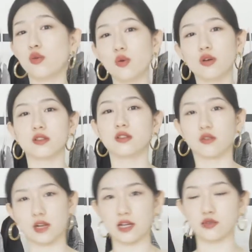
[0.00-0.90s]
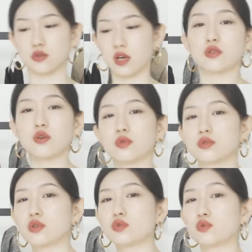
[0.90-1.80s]
落落的那种感觉，所以我
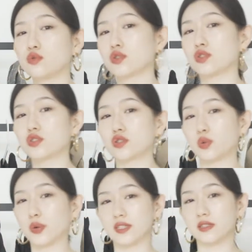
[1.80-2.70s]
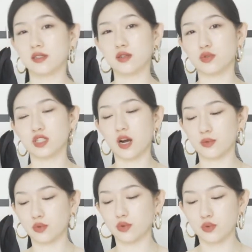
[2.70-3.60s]
觉得如果是腿型跟我差
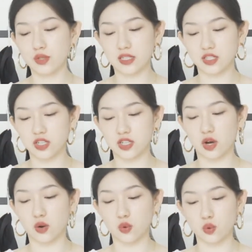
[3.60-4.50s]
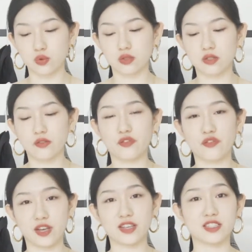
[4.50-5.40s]
不多的姑娘，这一条裤子
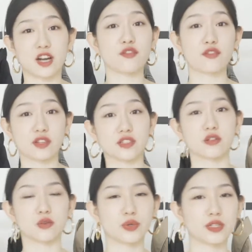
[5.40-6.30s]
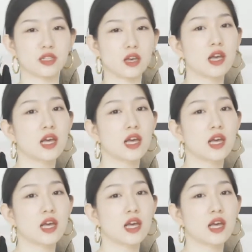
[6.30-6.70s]
非常非常推荐。